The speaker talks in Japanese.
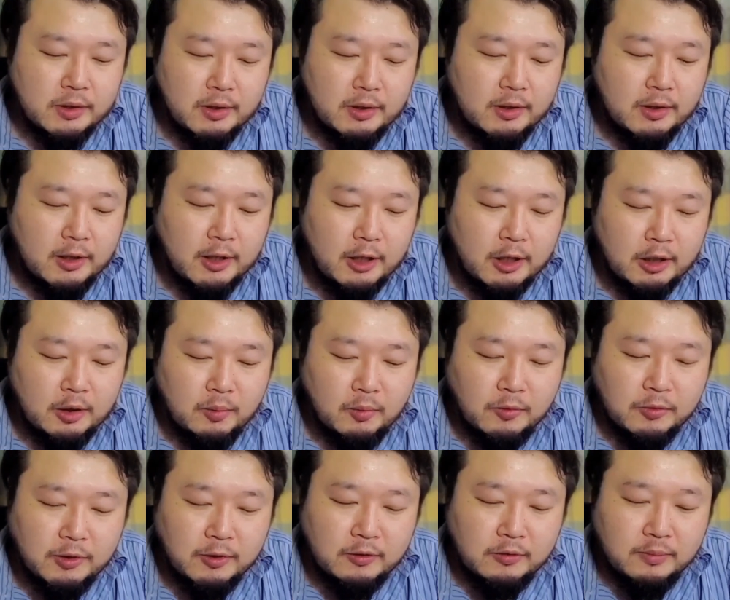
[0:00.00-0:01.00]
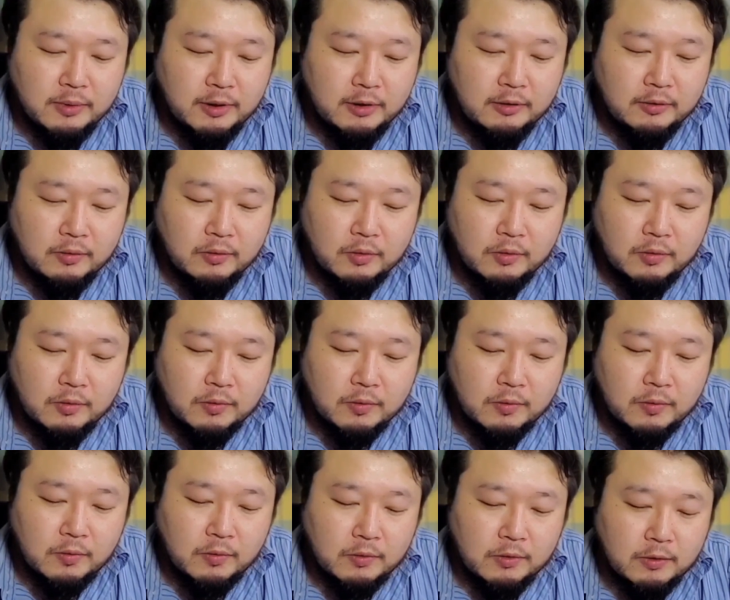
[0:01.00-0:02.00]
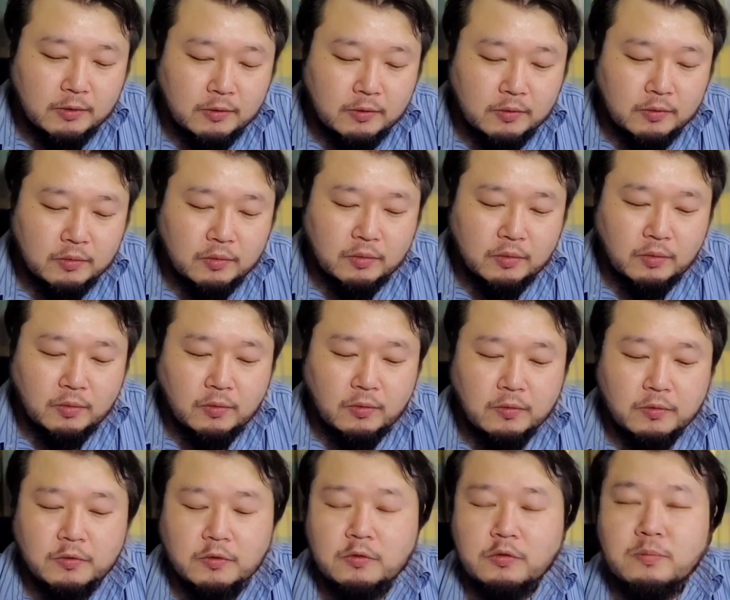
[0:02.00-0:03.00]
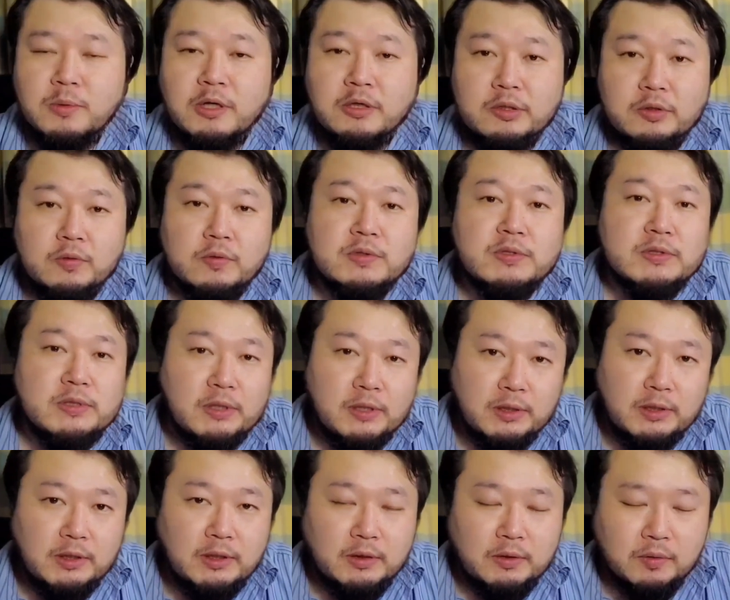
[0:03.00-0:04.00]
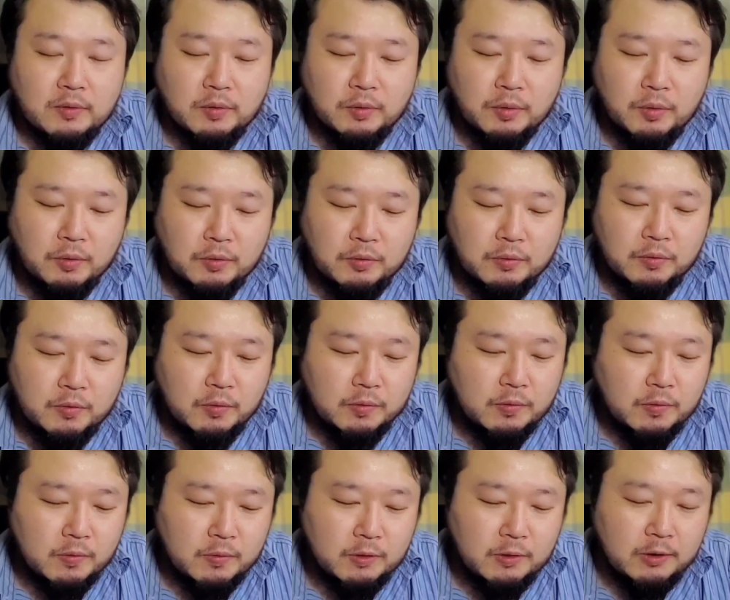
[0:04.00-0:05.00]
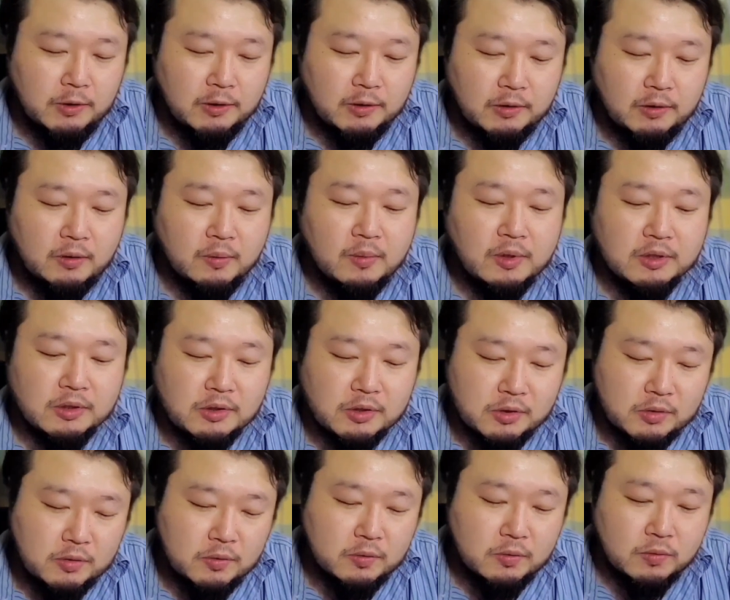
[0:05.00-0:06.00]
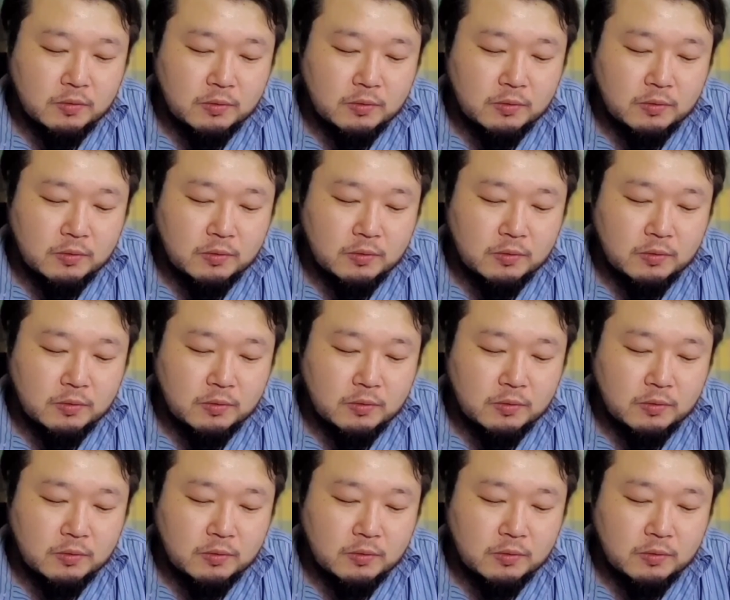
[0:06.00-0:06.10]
ね、買いモデル版というところで言うと、99,000円ということになってます。